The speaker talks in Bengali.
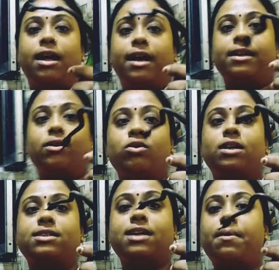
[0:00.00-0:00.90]
একটা গোটা
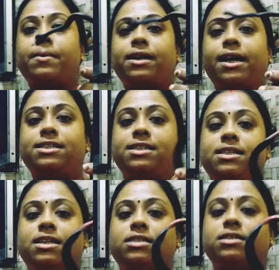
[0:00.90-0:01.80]
সাপ আমার গায়ে ছেড়ে
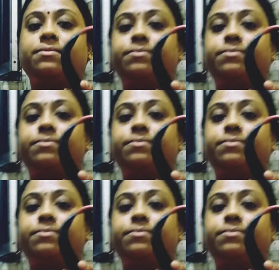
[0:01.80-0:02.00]
দিয়েছে